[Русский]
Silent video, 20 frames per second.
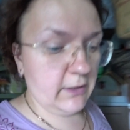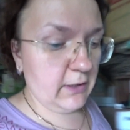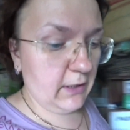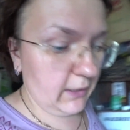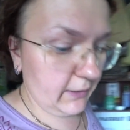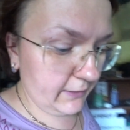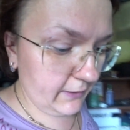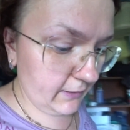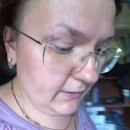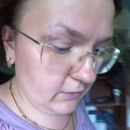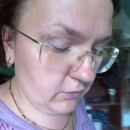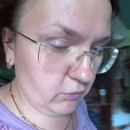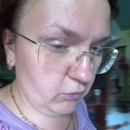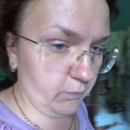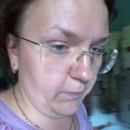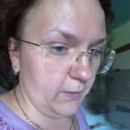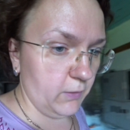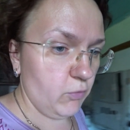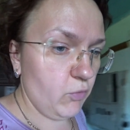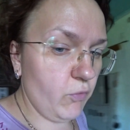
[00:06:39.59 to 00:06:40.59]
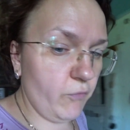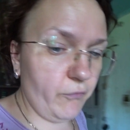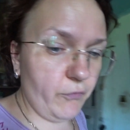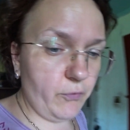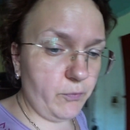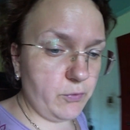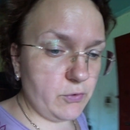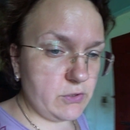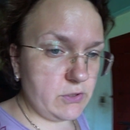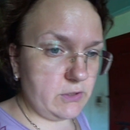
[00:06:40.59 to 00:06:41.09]
Как я их упаковываю
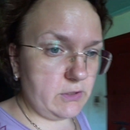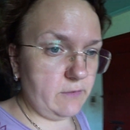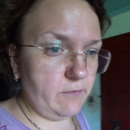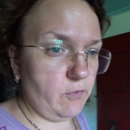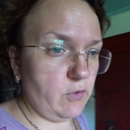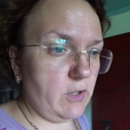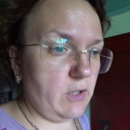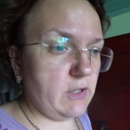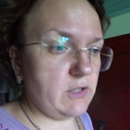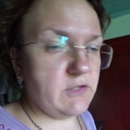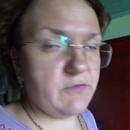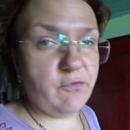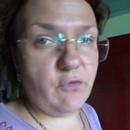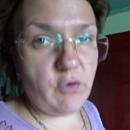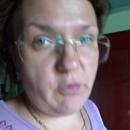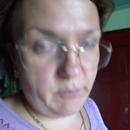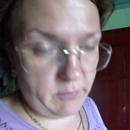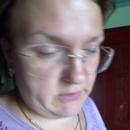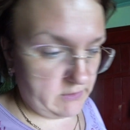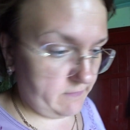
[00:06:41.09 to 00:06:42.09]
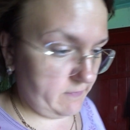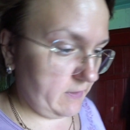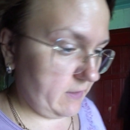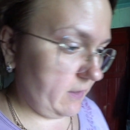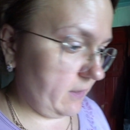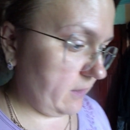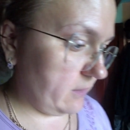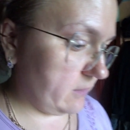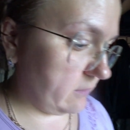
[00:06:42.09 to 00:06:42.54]
после того, как из формы извлекаю.